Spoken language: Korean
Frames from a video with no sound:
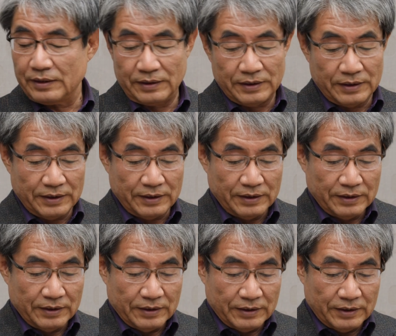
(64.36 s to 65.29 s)
그러니까
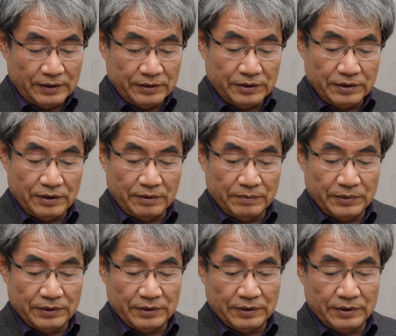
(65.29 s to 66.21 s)
이
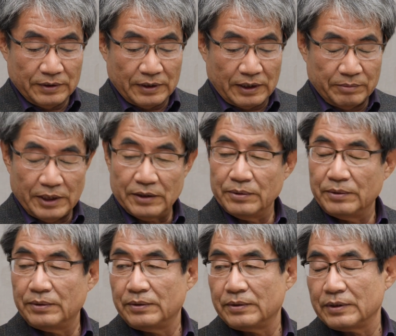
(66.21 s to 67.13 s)
실험은
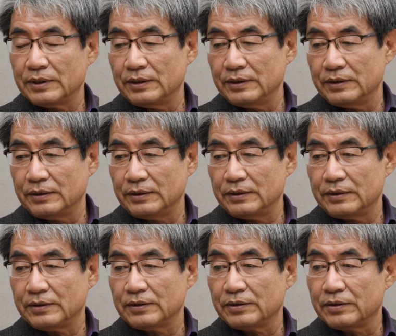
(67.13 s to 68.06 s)
아마도 그
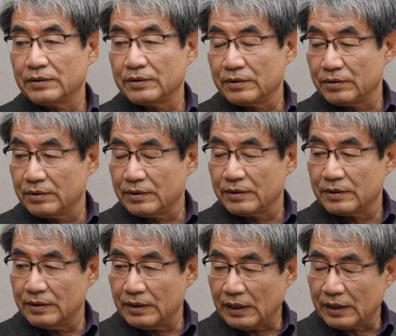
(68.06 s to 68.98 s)

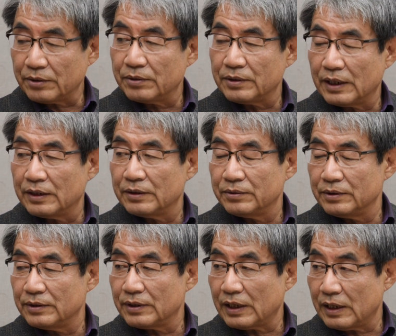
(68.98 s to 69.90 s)
그 학교를 다니고
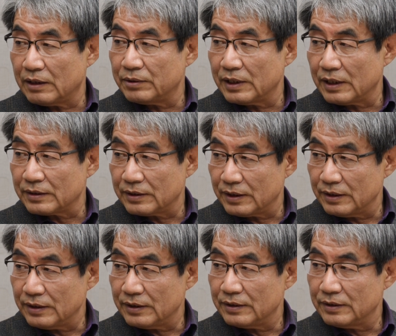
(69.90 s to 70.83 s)
있는 대학원
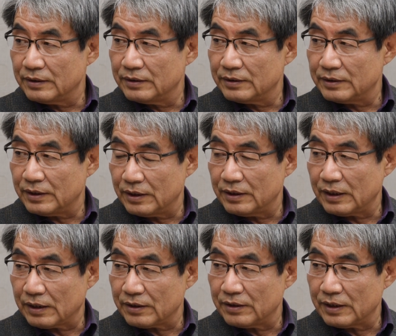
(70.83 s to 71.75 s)
학생이 아. 시행을
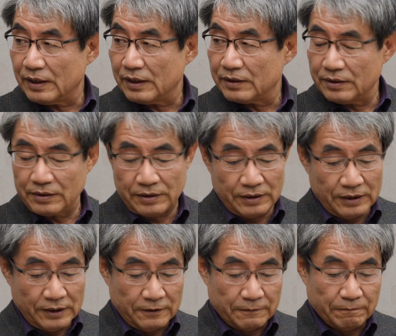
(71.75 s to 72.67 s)
했거나 그럴 그러니까
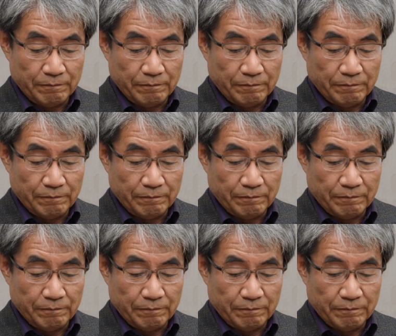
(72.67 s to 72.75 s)
거예요.